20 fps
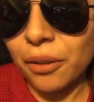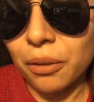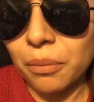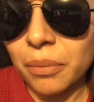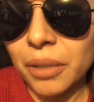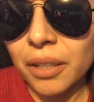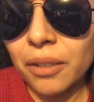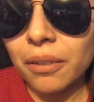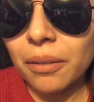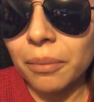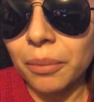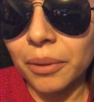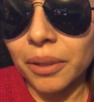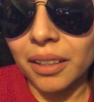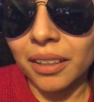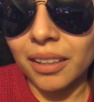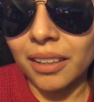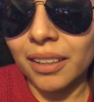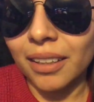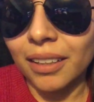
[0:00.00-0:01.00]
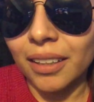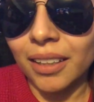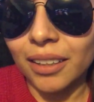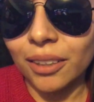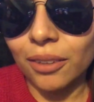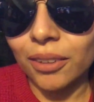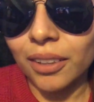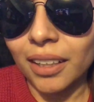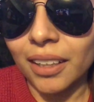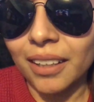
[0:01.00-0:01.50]
conmigo porque dije, qué
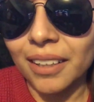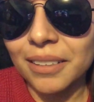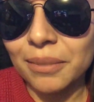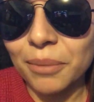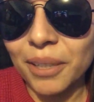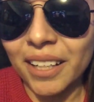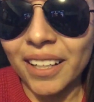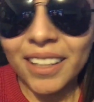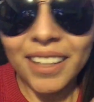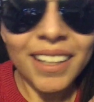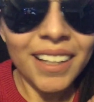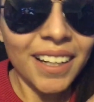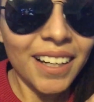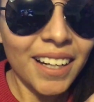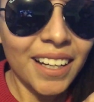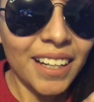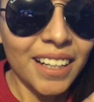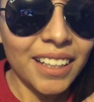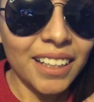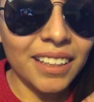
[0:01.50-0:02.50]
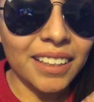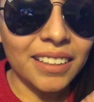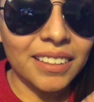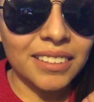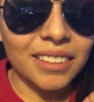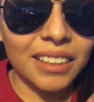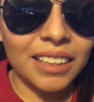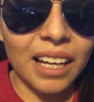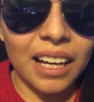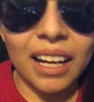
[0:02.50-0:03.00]
tonta eres, Mariana. Y,
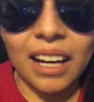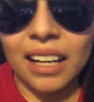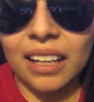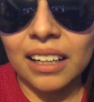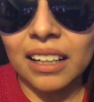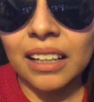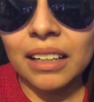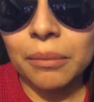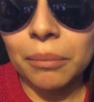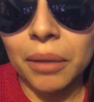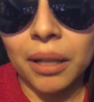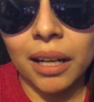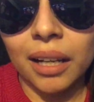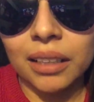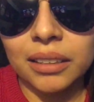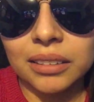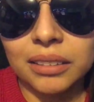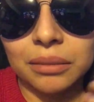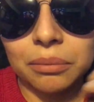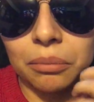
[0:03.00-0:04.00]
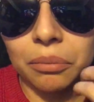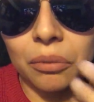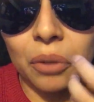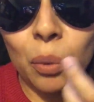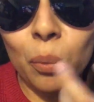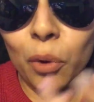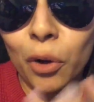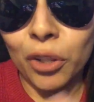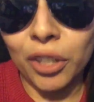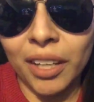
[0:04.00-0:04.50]
este, y agarré y me las
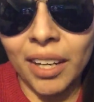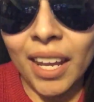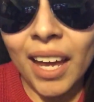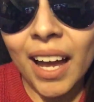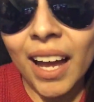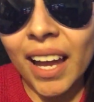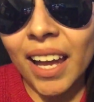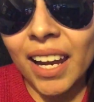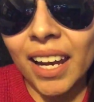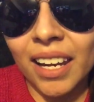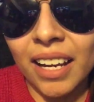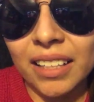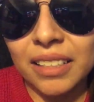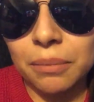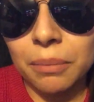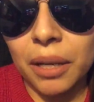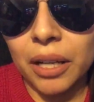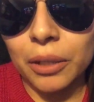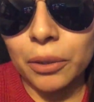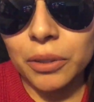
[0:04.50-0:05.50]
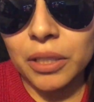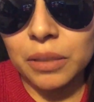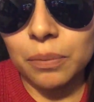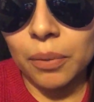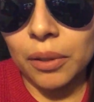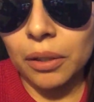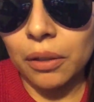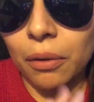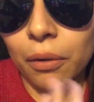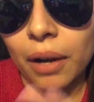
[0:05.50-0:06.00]
como lo tenía a él en las manos,
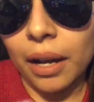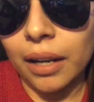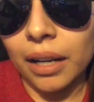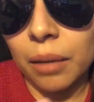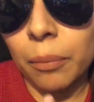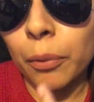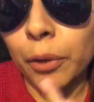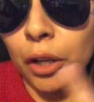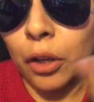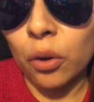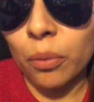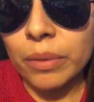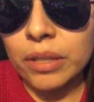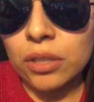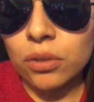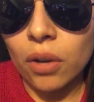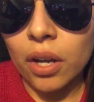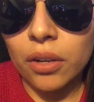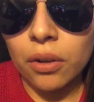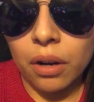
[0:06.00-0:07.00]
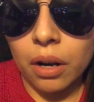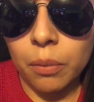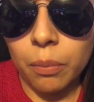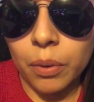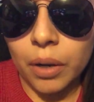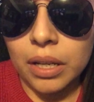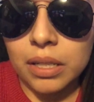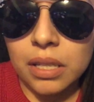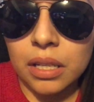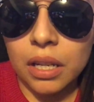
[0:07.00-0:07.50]
después lo cargué porque comenzó a llorar
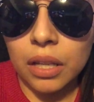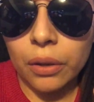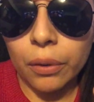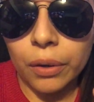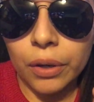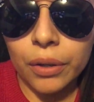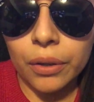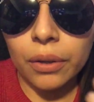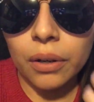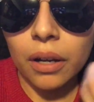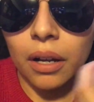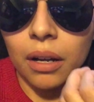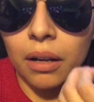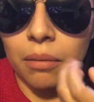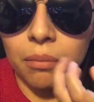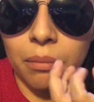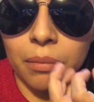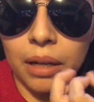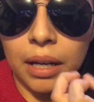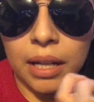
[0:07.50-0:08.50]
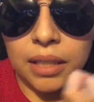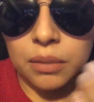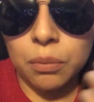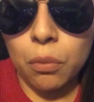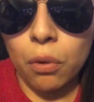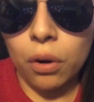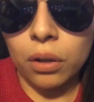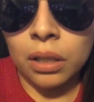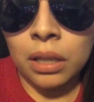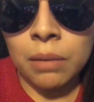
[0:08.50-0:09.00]
porque sí le dolió, me las
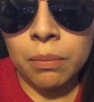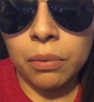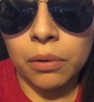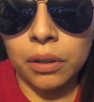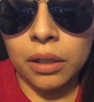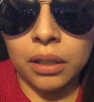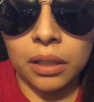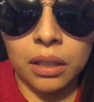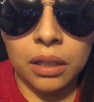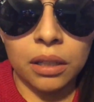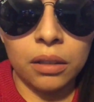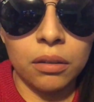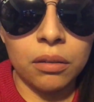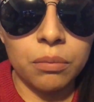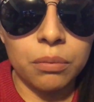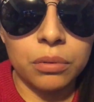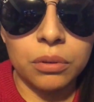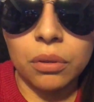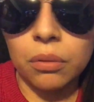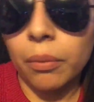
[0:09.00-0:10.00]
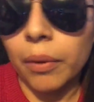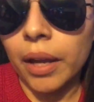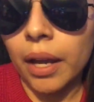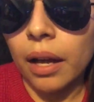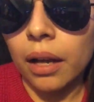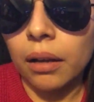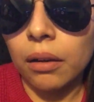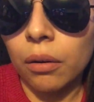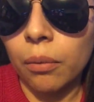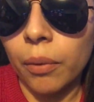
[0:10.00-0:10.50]
mordí porque dije, no, pues lo voy
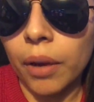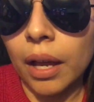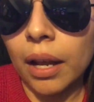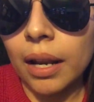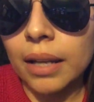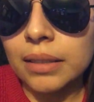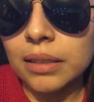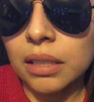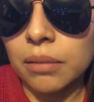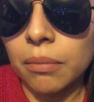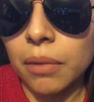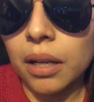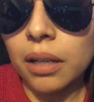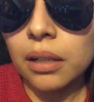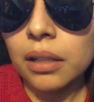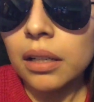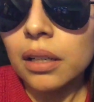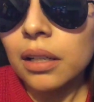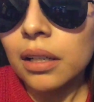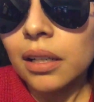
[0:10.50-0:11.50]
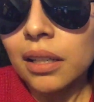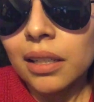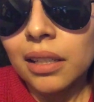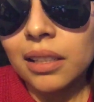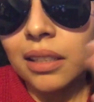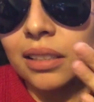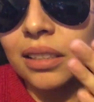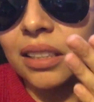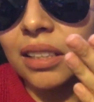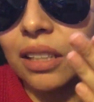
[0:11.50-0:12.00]
a, lo voy a lastimar.
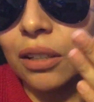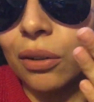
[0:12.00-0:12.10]
Y si